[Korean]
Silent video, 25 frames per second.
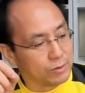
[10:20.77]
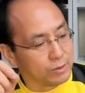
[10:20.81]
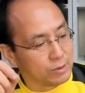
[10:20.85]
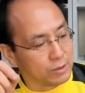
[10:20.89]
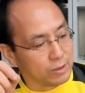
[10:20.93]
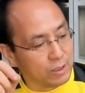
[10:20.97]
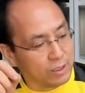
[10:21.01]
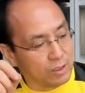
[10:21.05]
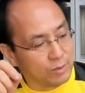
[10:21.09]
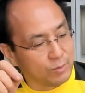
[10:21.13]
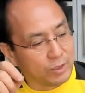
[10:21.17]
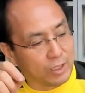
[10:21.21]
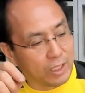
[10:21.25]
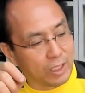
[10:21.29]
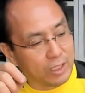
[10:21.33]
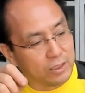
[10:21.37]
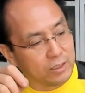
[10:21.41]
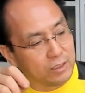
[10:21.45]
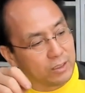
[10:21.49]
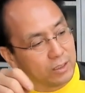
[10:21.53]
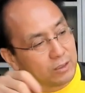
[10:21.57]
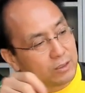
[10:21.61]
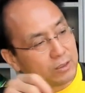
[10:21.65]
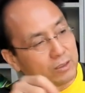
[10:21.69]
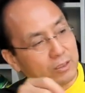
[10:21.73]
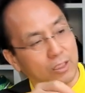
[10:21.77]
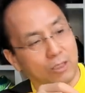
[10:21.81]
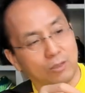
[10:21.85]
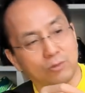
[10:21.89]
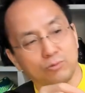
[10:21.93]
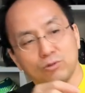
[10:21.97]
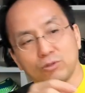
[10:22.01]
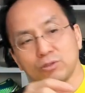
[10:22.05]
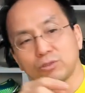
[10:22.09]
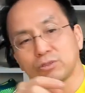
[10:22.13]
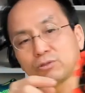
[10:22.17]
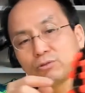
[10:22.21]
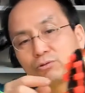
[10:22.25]
그 다음에 나이키에서 나온
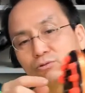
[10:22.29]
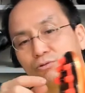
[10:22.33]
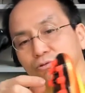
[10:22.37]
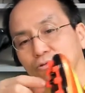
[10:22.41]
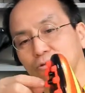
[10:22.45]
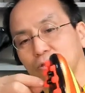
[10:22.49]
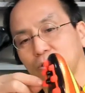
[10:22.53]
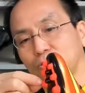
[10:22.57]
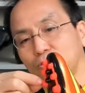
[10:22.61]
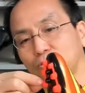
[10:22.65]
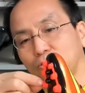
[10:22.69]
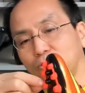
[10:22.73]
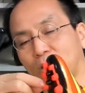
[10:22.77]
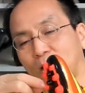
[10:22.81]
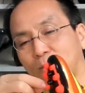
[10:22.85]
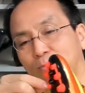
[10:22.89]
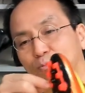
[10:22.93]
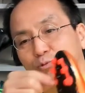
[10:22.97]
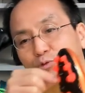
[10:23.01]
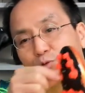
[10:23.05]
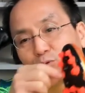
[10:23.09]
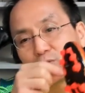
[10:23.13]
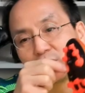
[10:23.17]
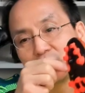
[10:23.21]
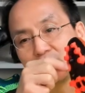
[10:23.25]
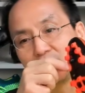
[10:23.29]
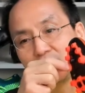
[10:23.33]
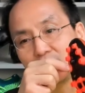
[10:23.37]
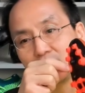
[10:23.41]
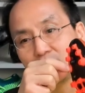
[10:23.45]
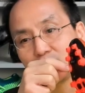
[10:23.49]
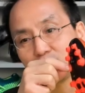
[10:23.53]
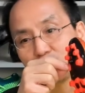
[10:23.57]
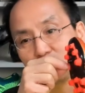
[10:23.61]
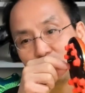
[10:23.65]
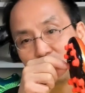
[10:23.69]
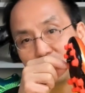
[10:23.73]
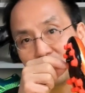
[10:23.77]
요 스토도에도 앞쪽
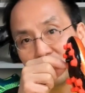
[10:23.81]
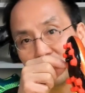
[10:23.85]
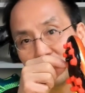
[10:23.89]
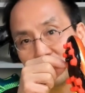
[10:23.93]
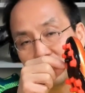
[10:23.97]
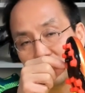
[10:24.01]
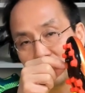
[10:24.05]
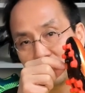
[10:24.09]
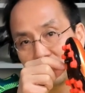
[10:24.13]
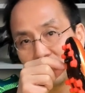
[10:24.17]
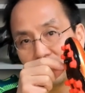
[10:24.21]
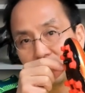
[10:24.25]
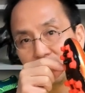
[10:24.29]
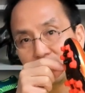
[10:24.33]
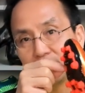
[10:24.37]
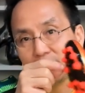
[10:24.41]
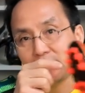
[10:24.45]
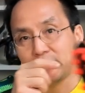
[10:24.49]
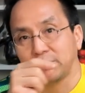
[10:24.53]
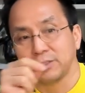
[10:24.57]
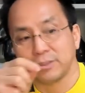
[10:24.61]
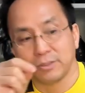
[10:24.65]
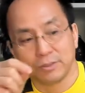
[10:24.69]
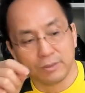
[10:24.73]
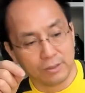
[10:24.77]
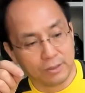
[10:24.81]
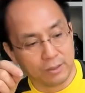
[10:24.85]
길이는 9mm 사이즈예요.